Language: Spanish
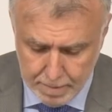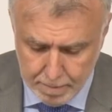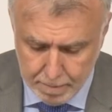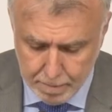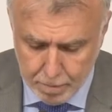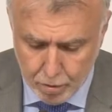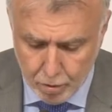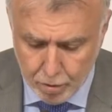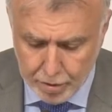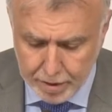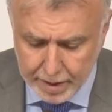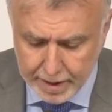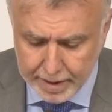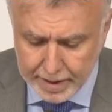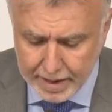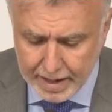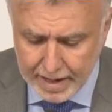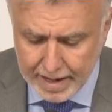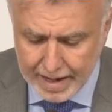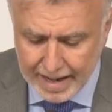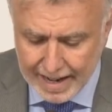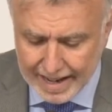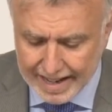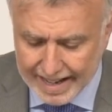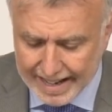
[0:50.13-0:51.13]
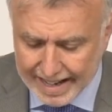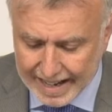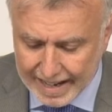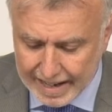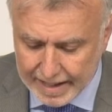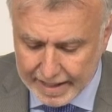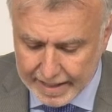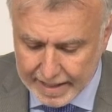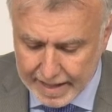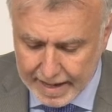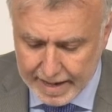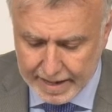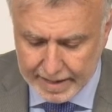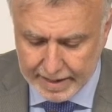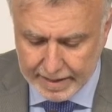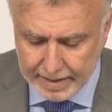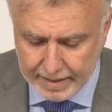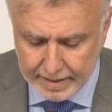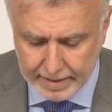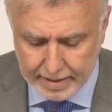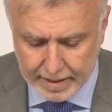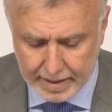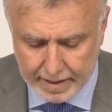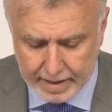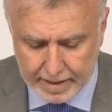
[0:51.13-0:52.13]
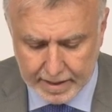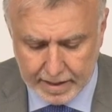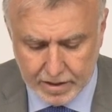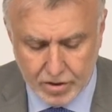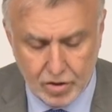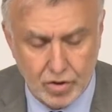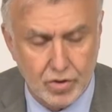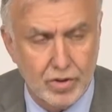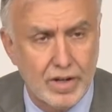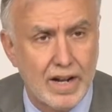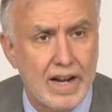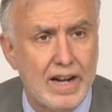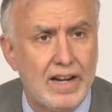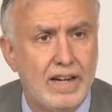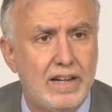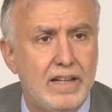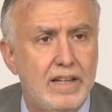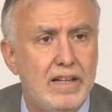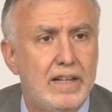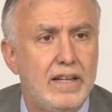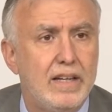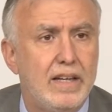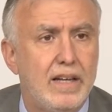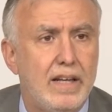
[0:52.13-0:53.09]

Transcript: vulneren la legalidad internacional